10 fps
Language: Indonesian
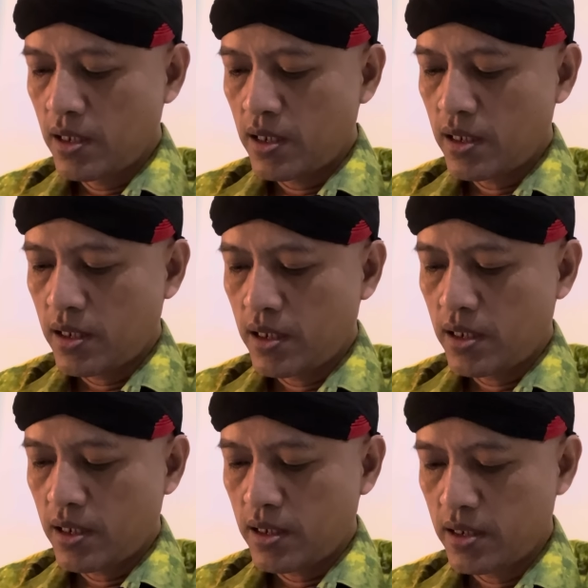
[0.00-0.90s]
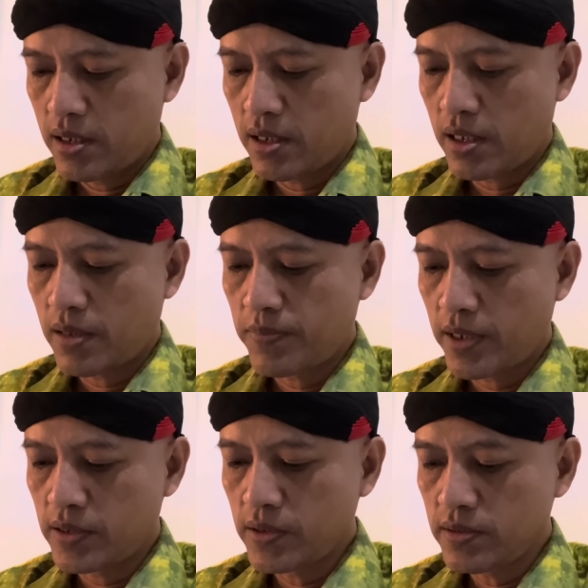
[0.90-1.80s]
eh, apa
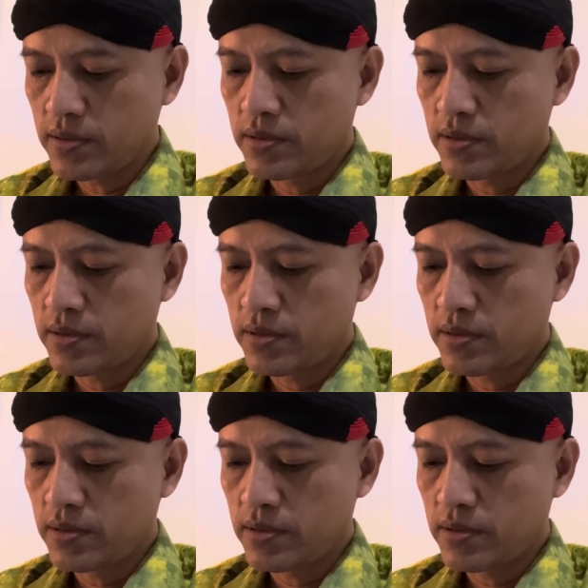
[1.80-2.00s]
itu